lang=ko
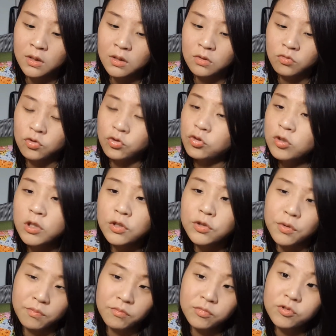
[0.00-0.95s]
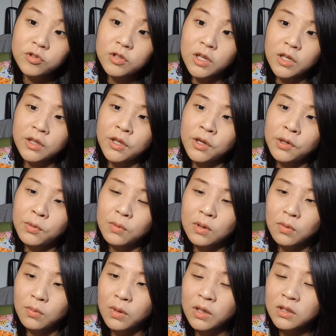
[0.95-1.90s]
수능이 전부는 아니에요
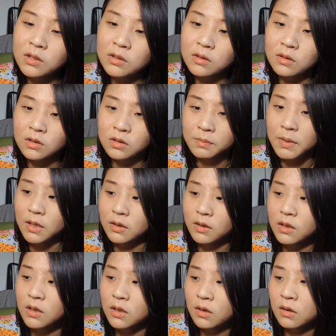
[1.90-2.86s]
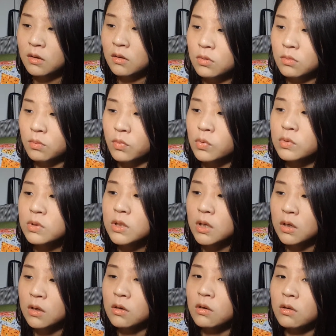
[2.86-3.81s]
라고 하는 그 말이 뭔지
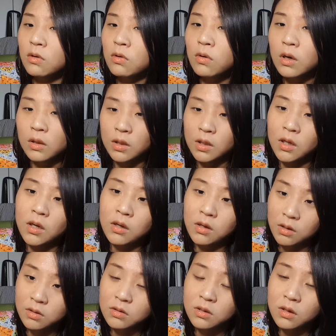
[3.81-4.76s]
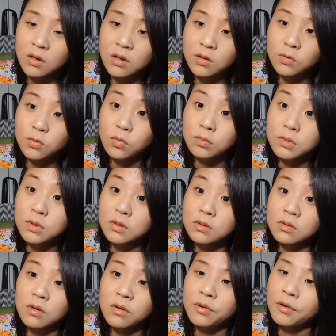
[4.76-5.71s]
알 것 같다라는 생각이 조금씩
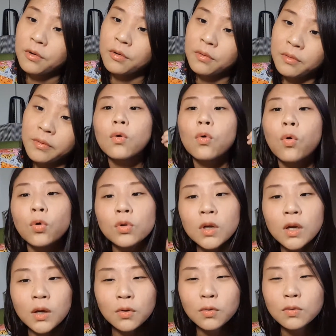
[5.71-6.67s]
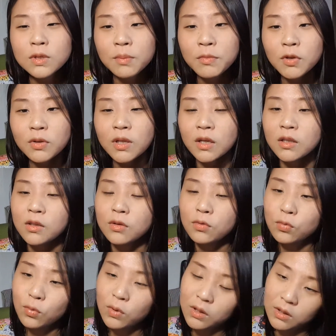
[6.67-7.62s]
들어요. 고등학교 3년 다니는
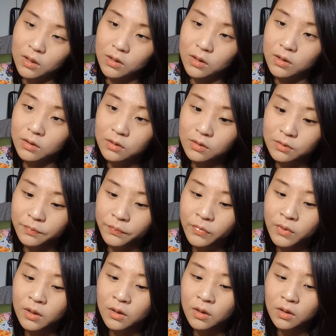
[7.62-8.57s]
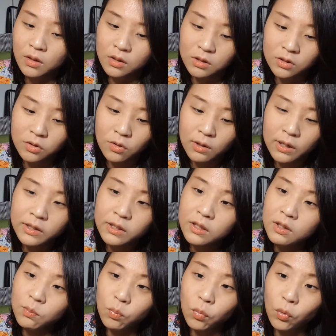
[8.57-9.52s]
동안 내내는 그거
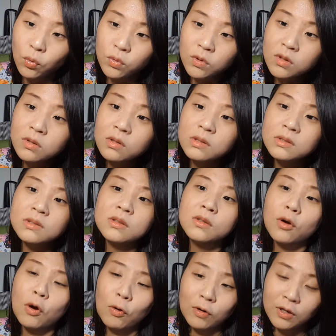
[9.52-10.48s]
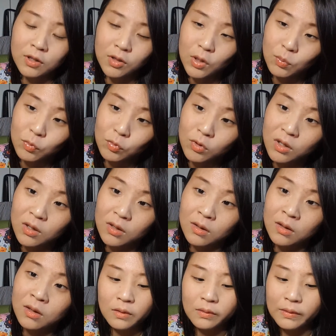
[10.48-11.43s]
하나에 모든 것을 걸기
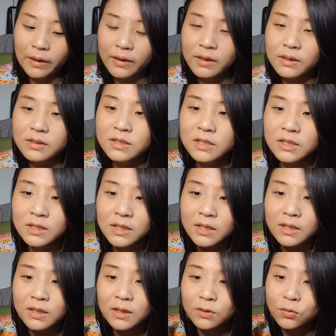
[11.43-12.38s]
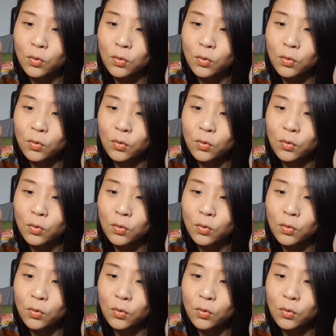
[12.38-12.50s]
때문에 나의 시야가